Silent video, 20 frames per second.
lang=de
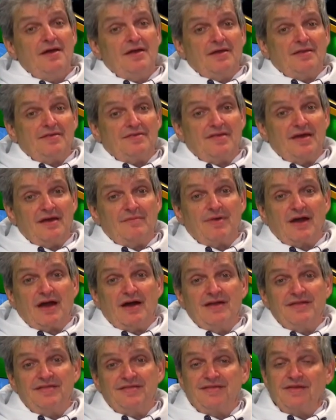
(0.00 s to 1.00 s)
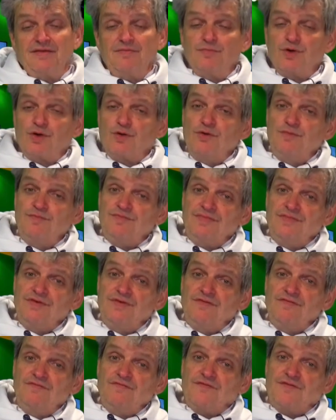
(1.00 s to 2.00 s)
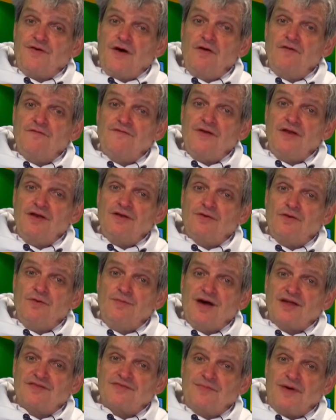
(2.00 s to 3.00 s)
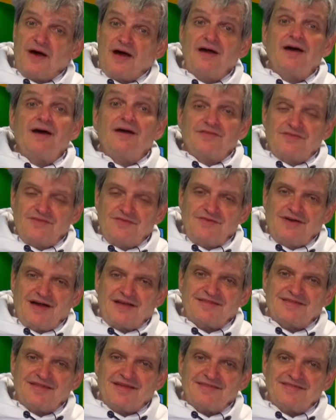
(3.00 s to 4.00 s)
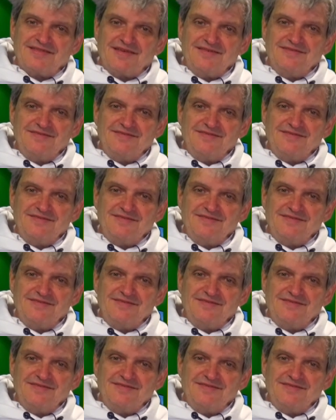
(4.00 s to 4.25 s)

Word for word: der bereits den berühmten VfL Gummersbach zu Gast hatte.